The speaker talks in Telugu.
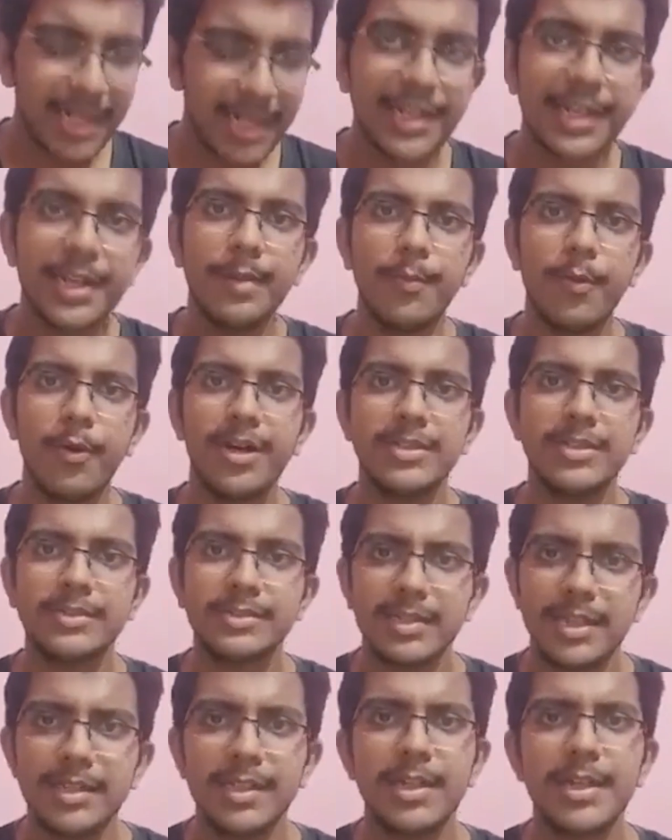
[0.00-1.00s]
అండ్ కీ
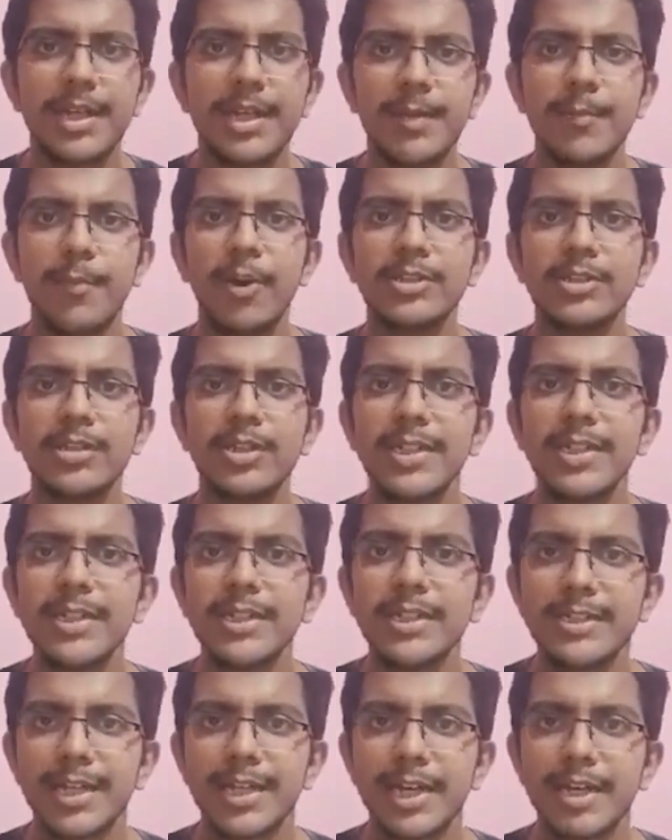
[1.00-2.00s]
పాయింట్స్ అదే కీ పాయింట్స్లో
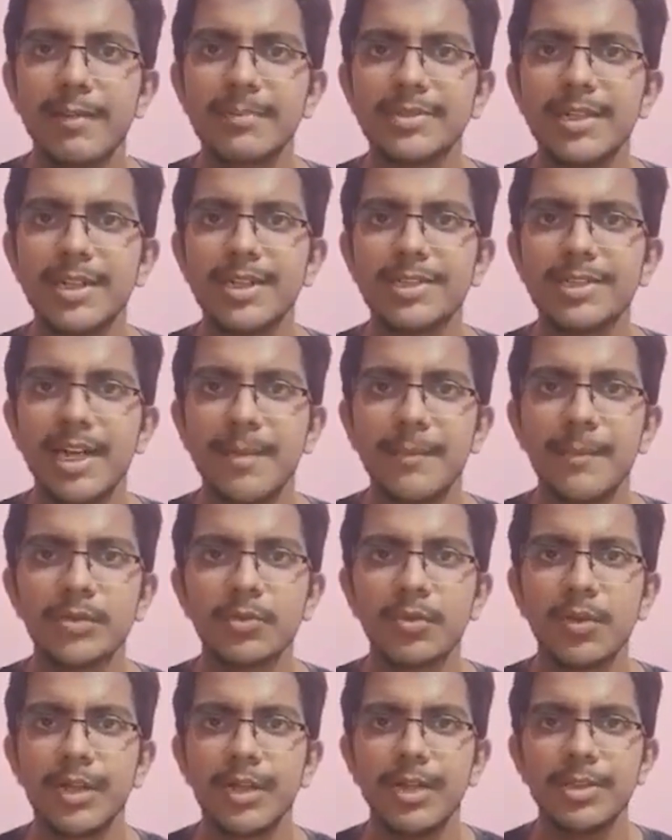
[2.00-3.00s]
ఈ థేరమ్స్ అన్ని
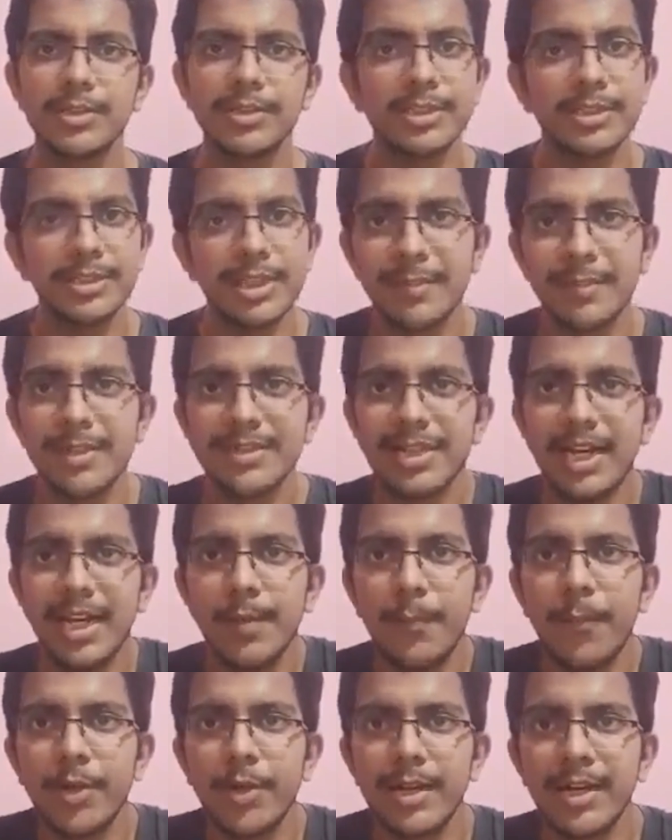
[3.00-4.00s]
స్టేట్మెంట్స్ ఉంటాయి ఈ స్టేట్మెంట్
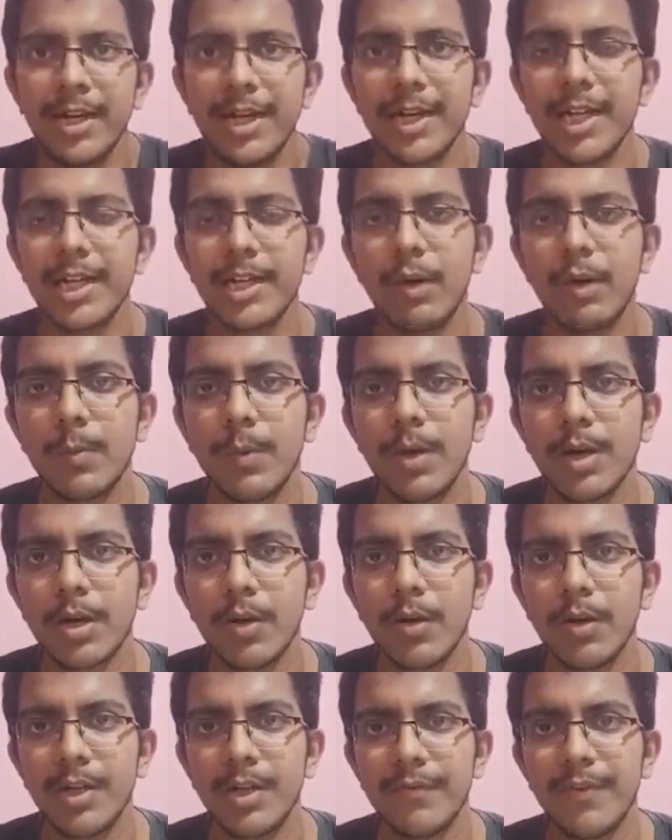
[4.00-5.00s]
చాలా ఇంపార్టెంట్ లైక్ అంటే వన్
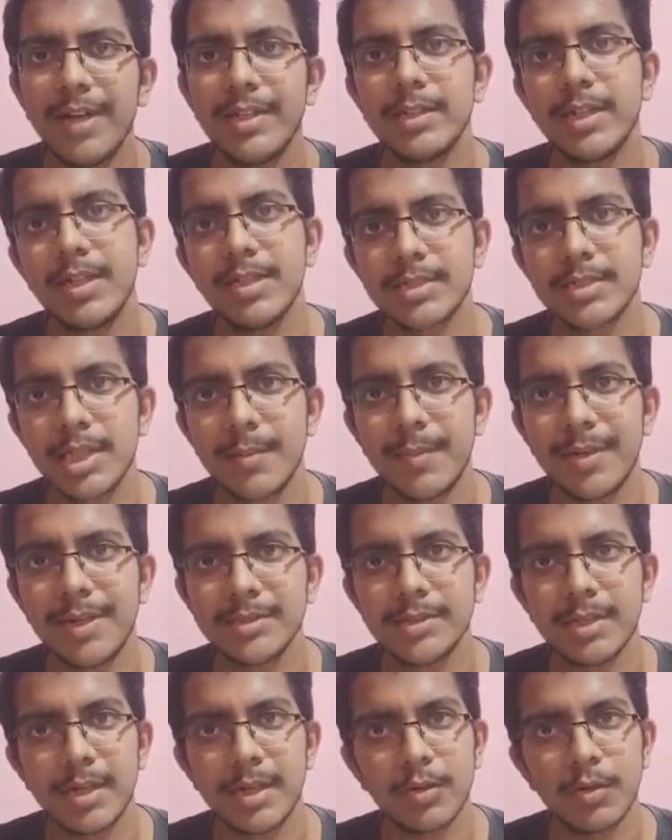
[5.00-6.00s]
లో డిఫైన్ చేస్తే
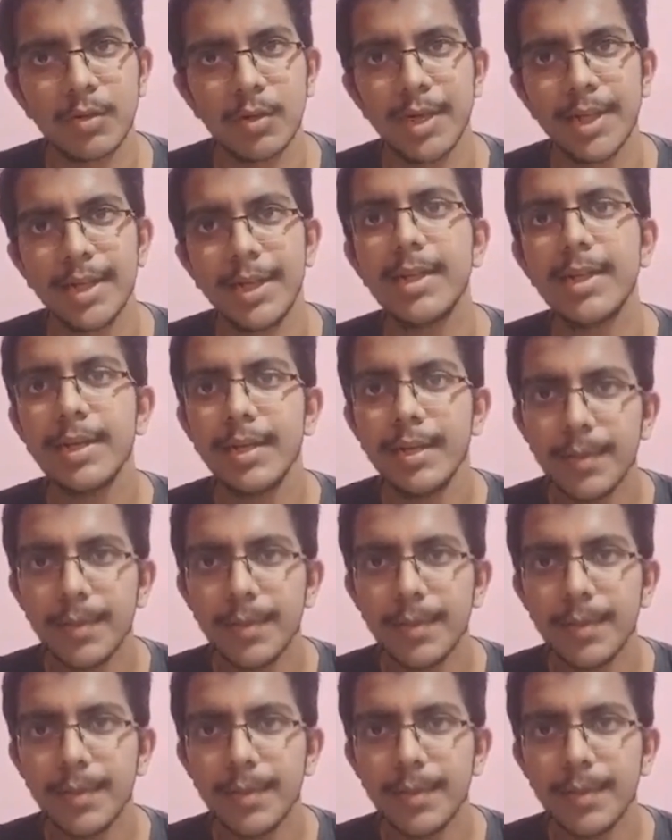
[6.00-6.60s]
సార్ అనుకోండి